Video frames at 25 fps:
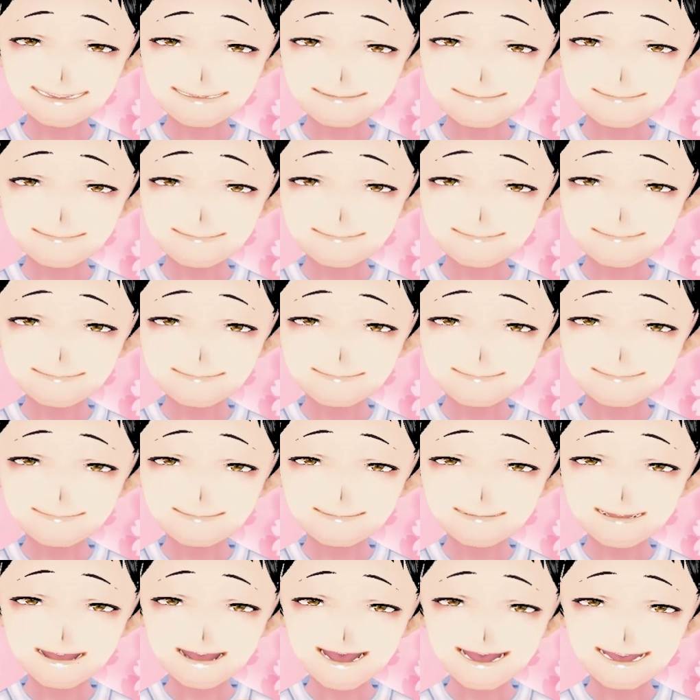命、
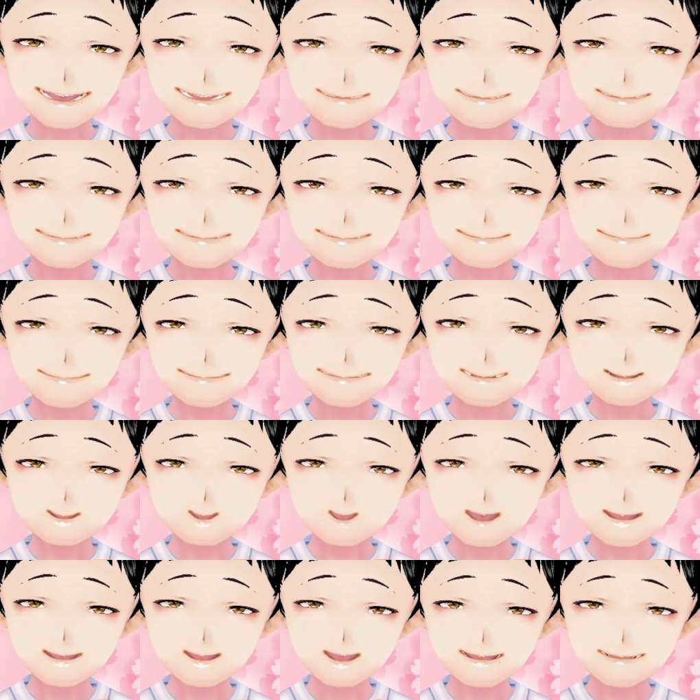菅原騎手騎
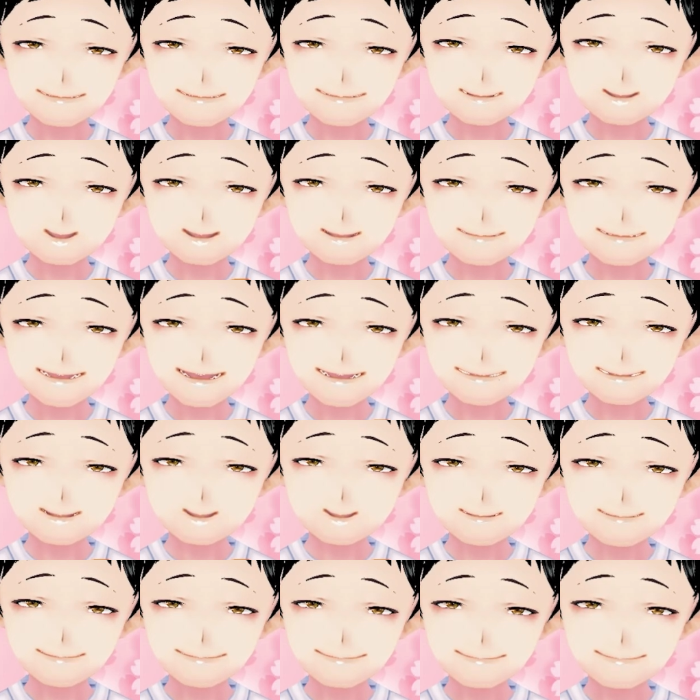乗の4
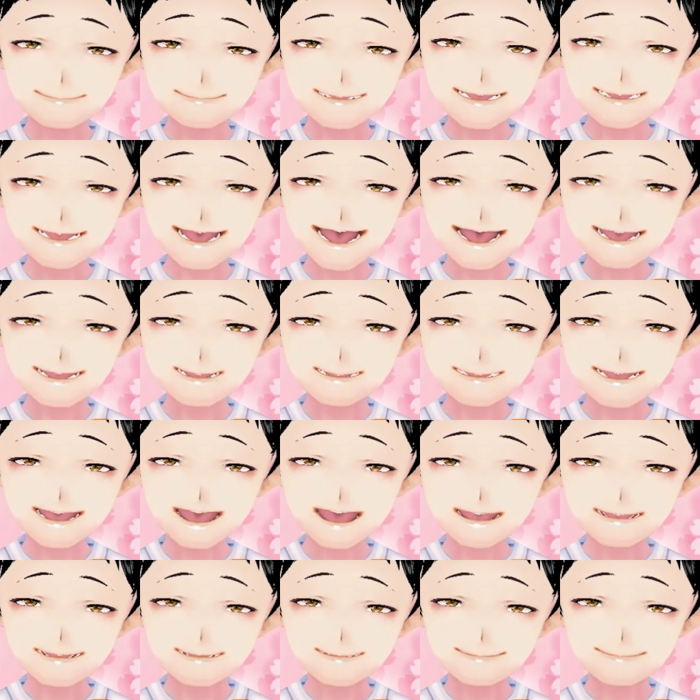枠4番、
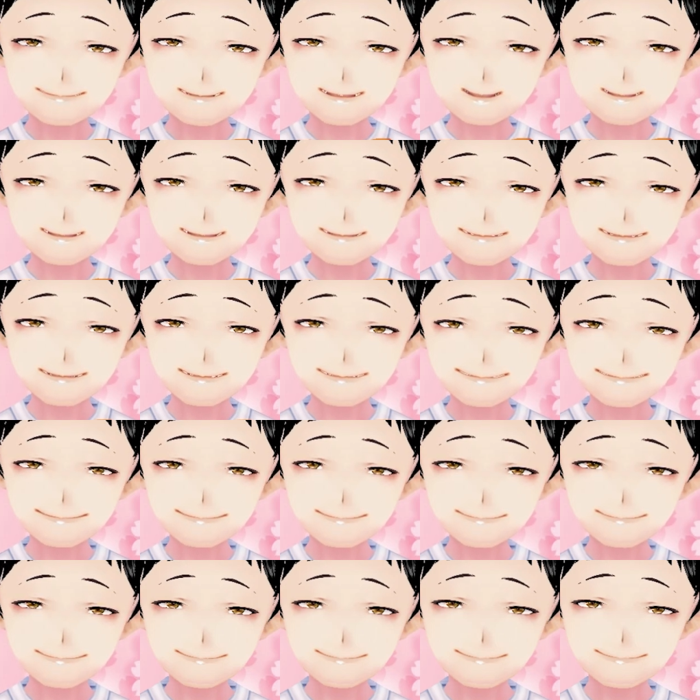アールバロンとのこと
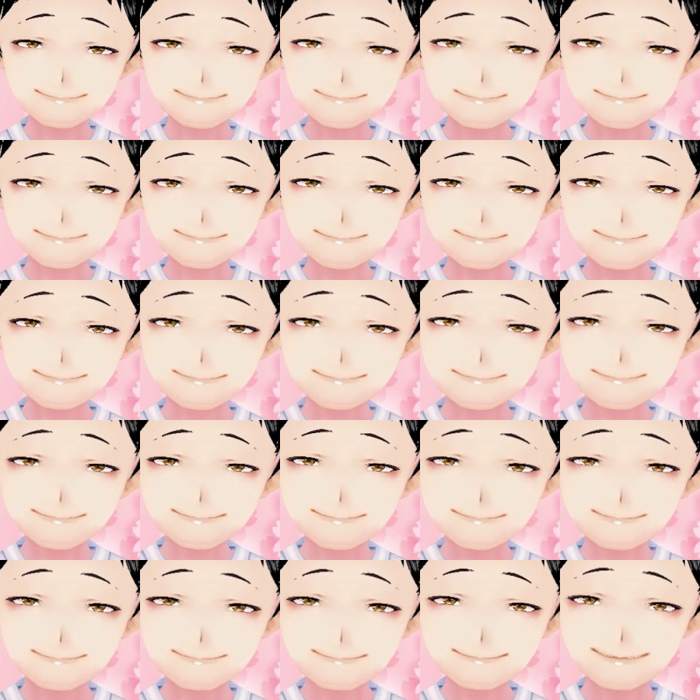です。
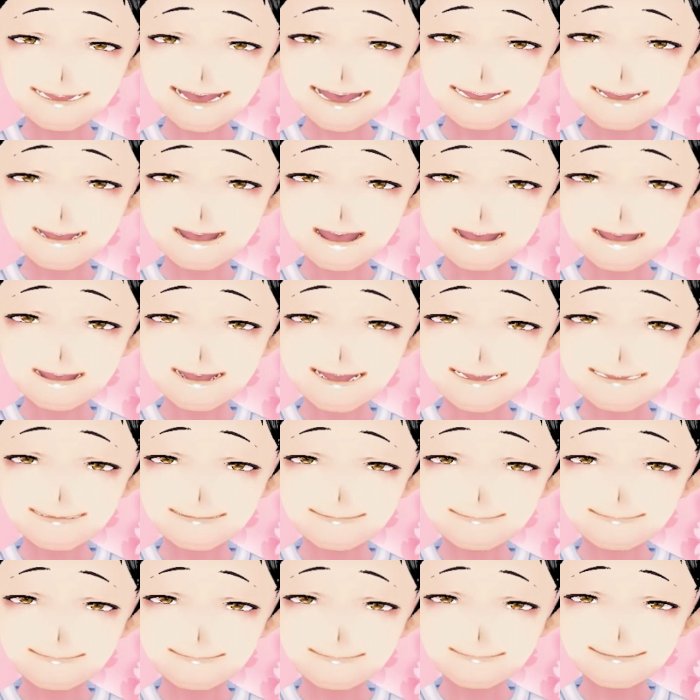対抗
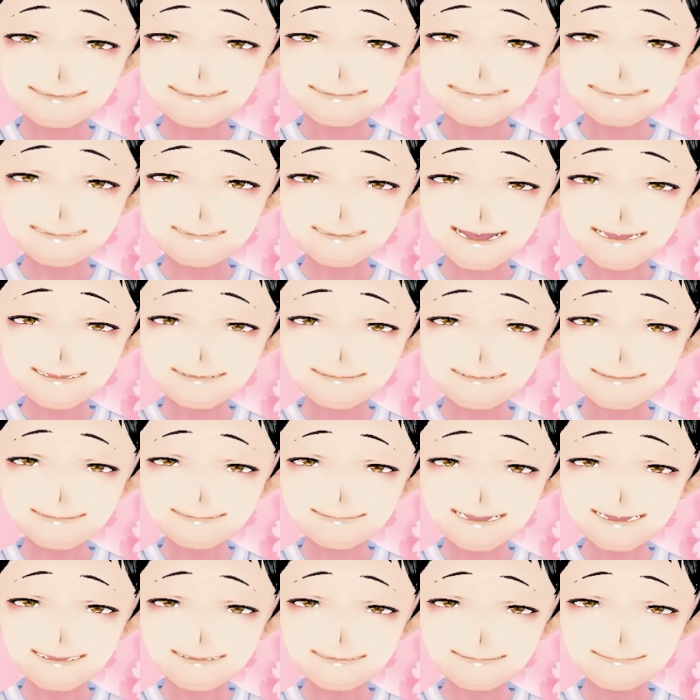は、鮫島
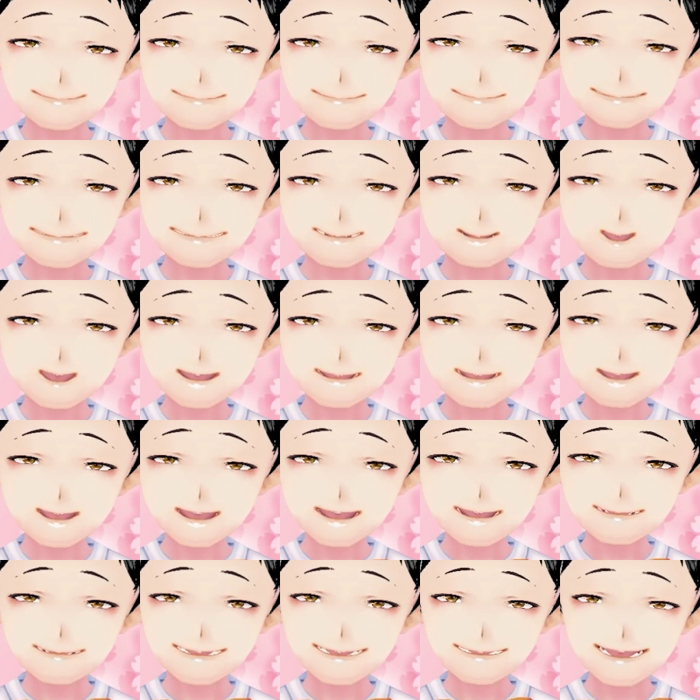勝馬騎手騎乗
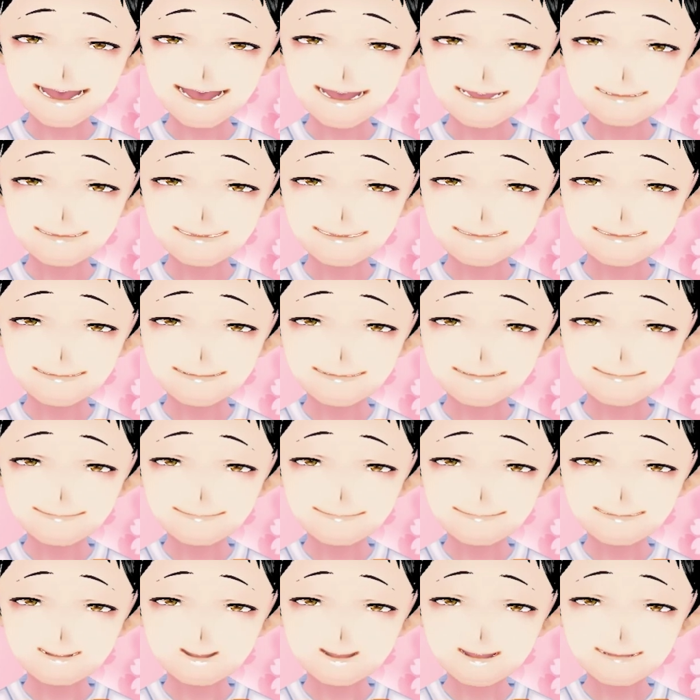の7枠7
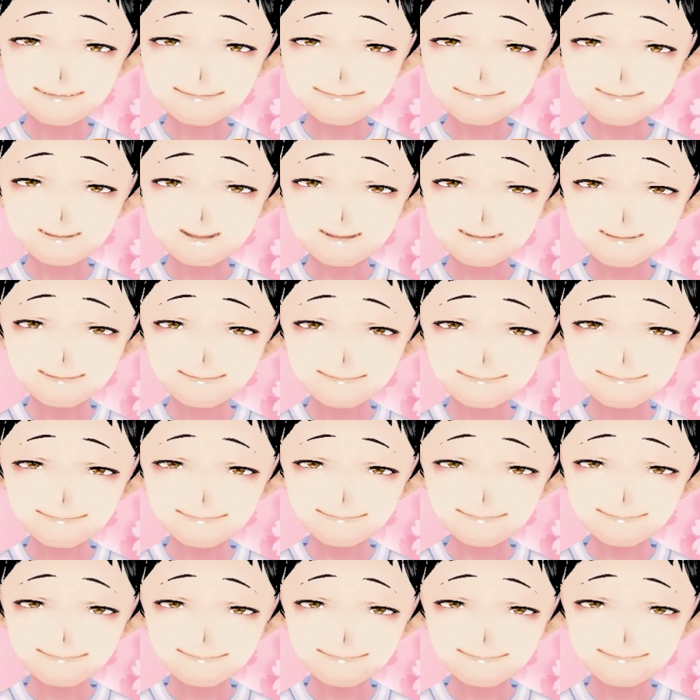番、
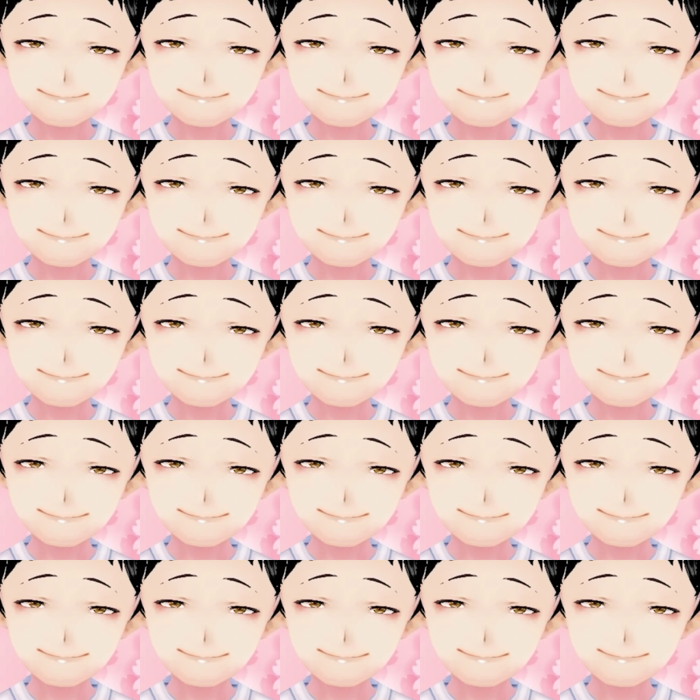ジオフロント。